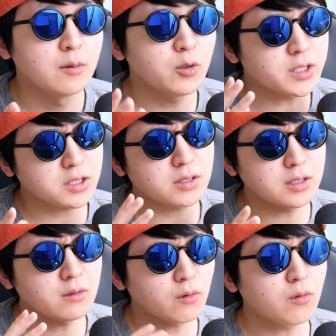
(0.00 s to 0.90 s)
僕が知っ
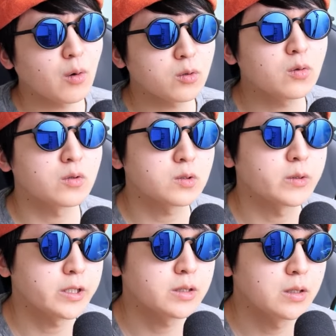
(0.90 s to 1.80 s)
てるところはほとんどそ
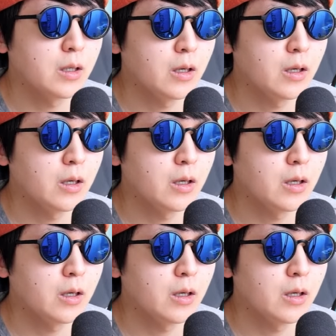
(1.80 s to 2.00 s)
うです。